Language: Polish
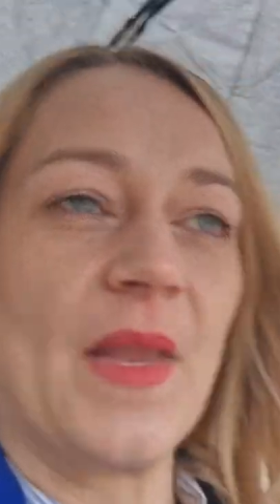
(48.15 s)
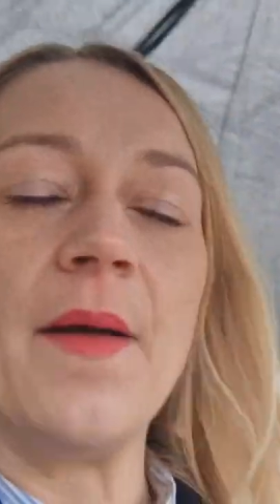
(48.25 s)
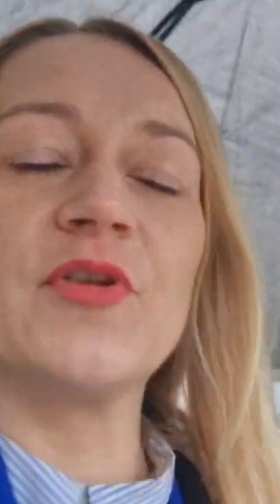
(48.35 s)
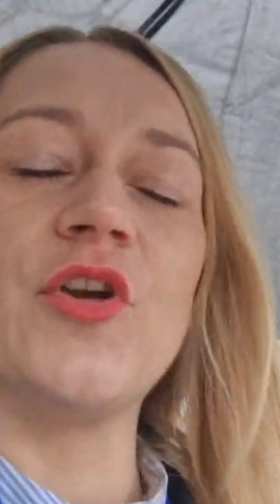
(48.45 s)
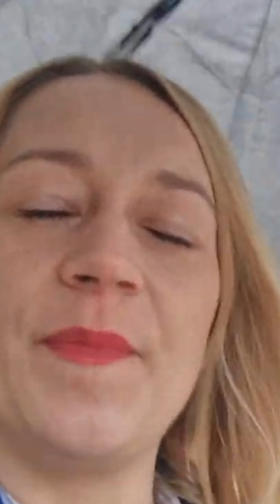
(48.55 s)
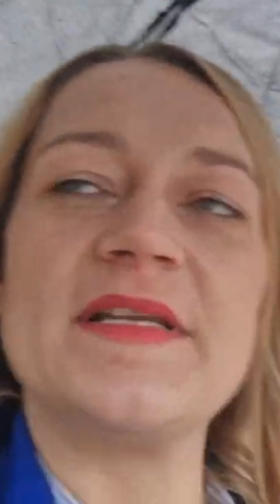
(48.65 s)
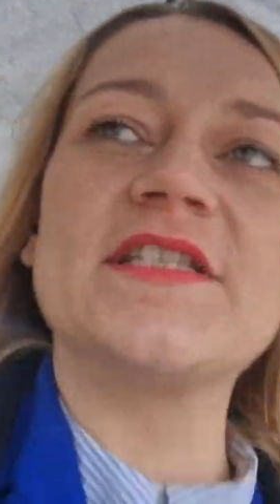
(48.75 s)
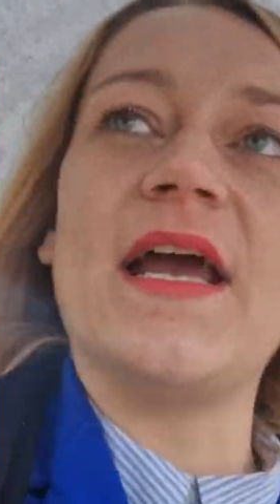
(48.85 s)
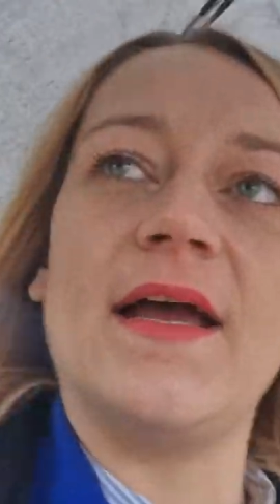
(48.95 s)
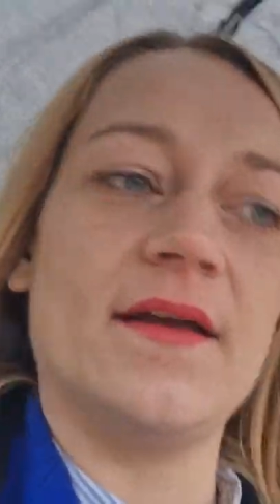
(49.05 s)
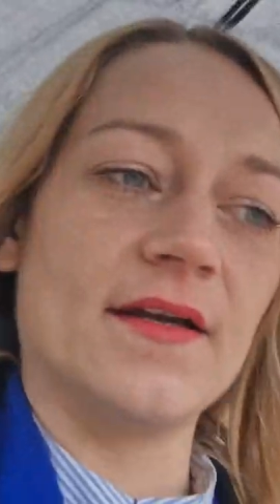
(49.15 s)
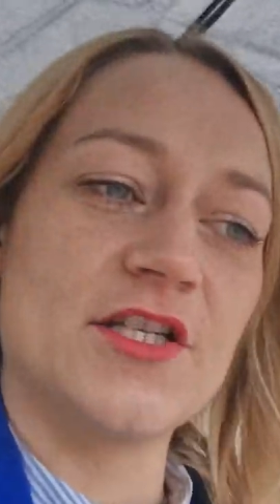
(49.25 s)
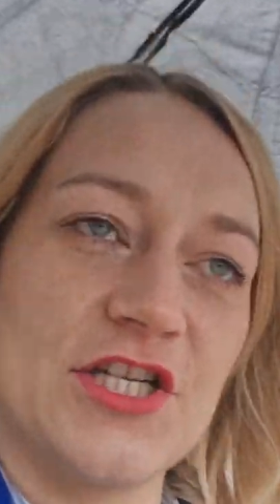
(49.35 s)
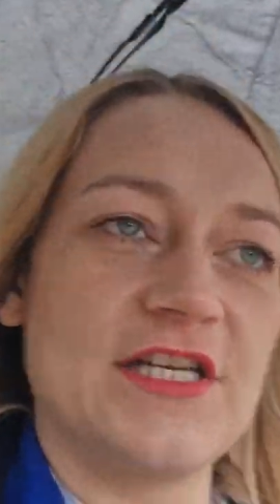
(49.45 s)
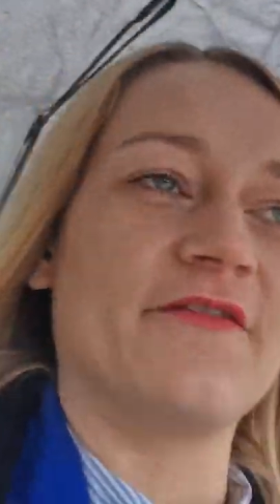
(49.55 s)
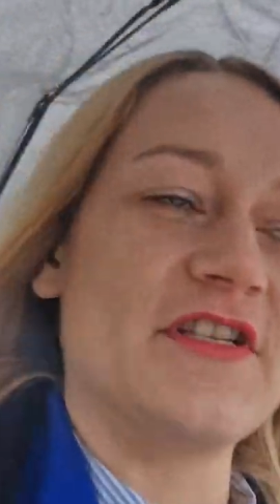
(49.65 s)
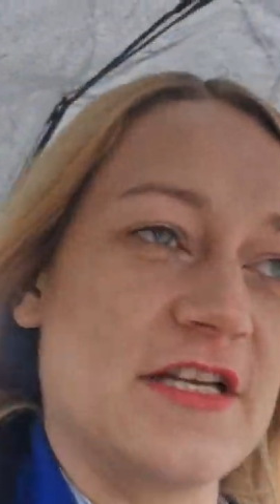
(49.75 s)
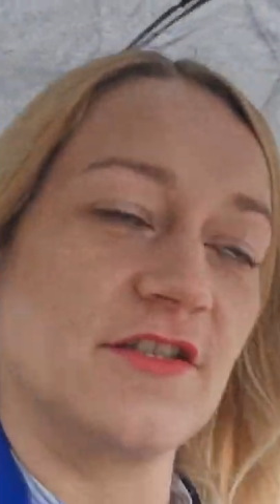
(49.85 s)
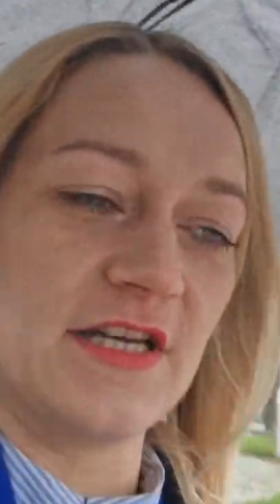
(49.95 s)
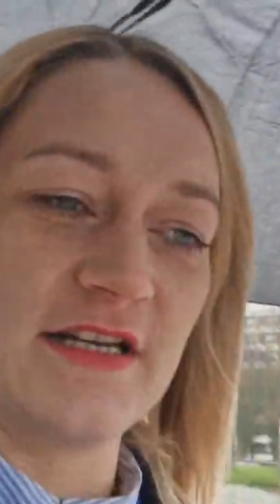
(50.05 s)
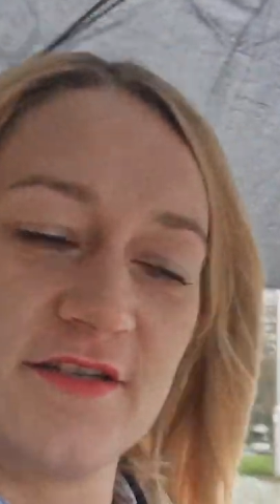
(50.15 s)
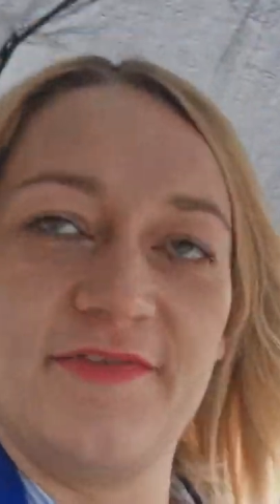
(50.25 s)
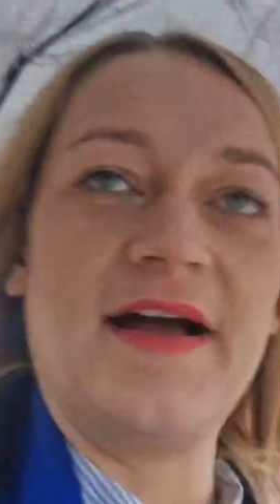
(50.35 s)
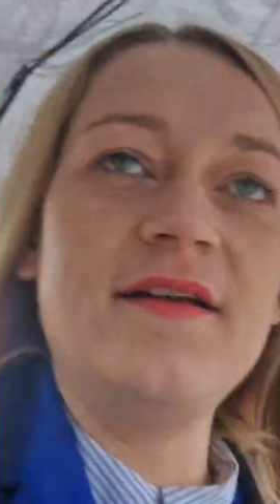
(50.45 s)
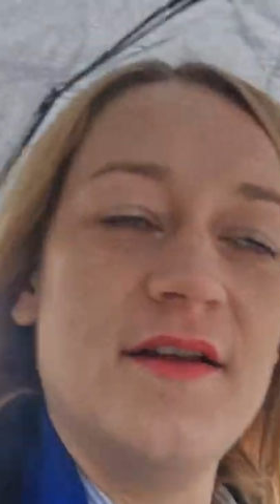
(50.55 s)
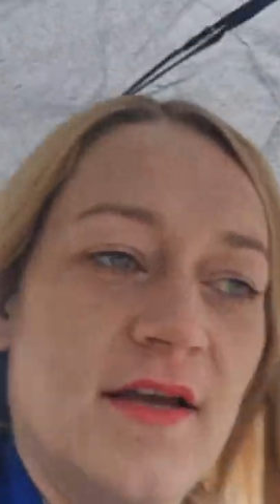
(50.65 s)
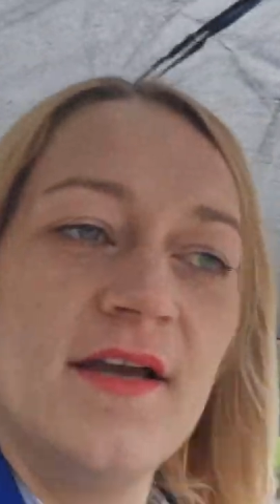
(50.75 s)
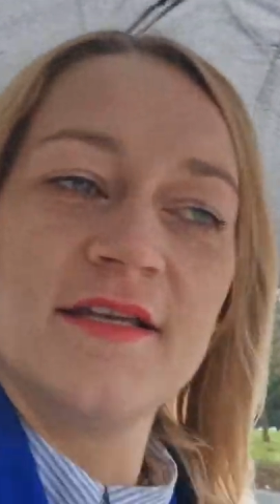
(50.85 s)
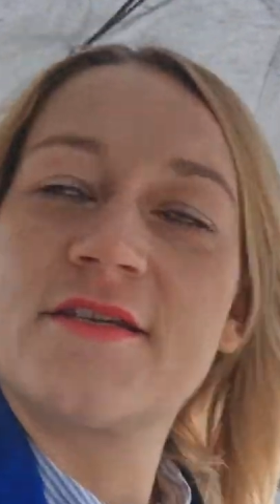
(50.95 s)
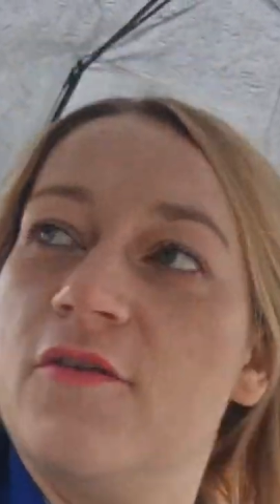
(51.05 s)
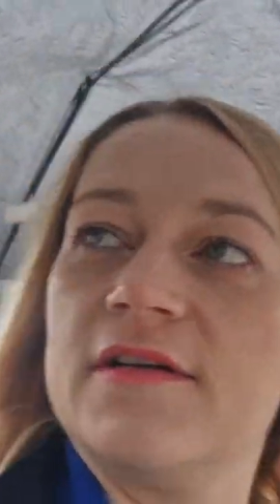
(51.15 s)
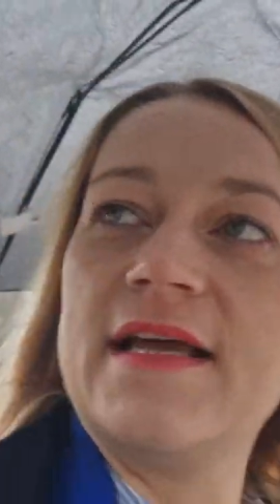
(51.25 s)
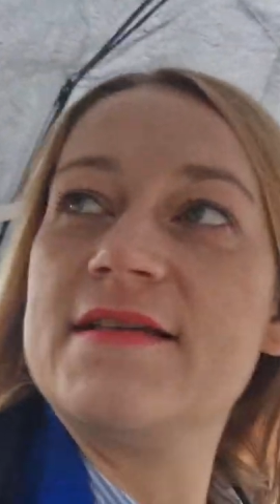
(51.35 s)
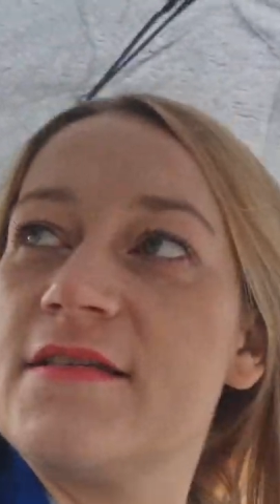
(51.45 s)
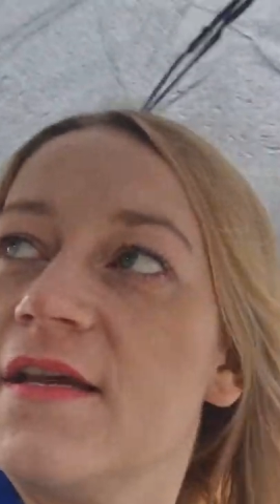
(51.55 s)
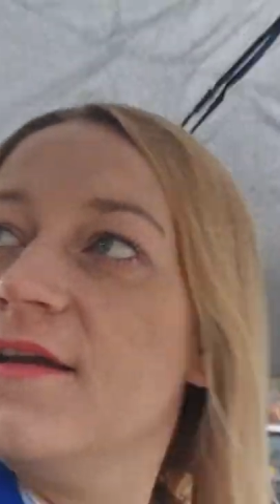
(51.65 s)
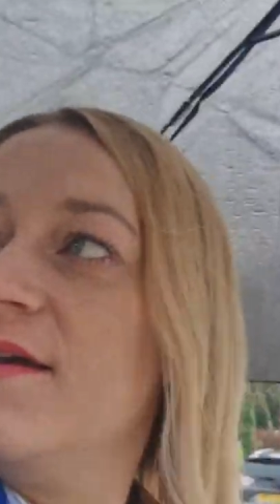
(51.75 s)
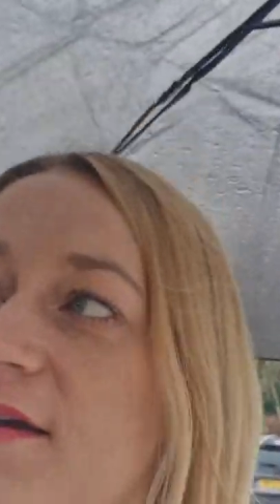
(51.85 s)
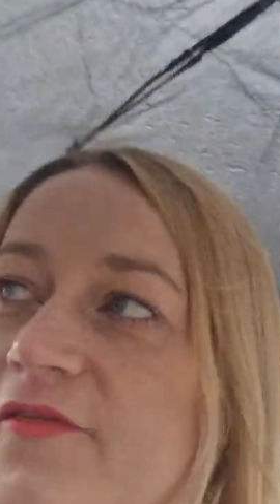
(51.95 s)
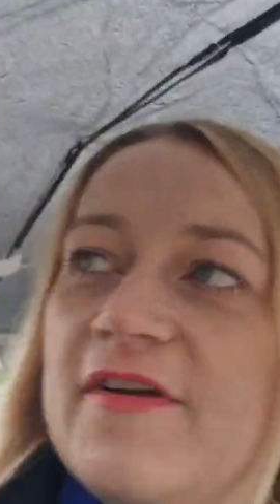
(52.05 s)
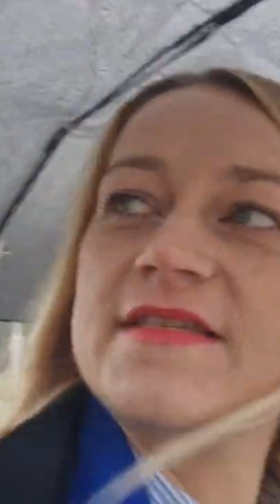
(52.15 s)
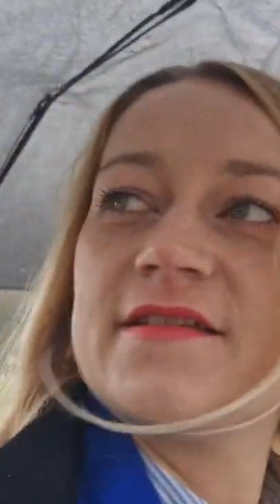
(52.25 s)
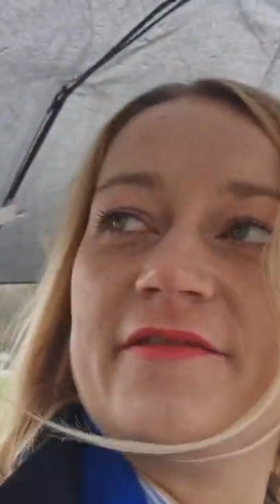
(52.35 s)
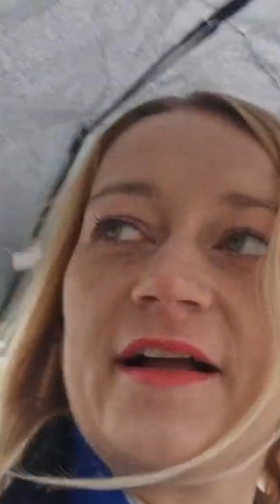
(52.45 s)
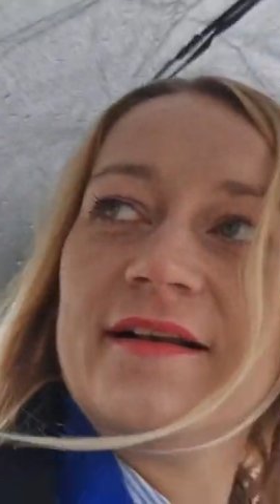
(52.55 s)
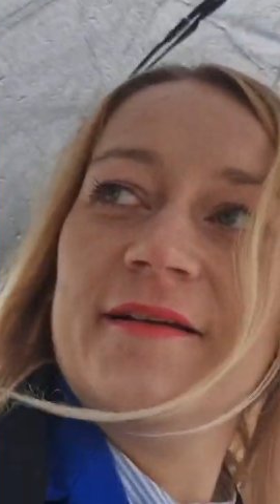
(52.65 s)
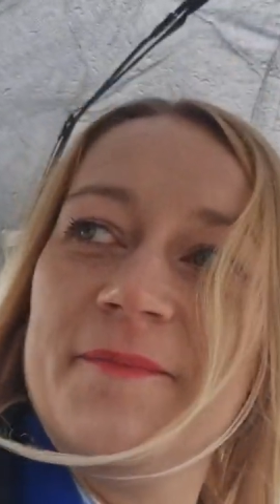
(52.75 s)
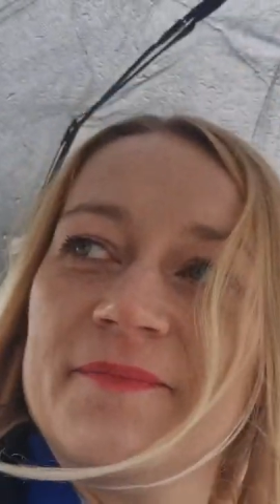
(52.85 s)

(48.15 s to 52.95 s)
Albo to będzie, e, Krzysiek, wiesz jak to się nazywa? School Dance e, Festival.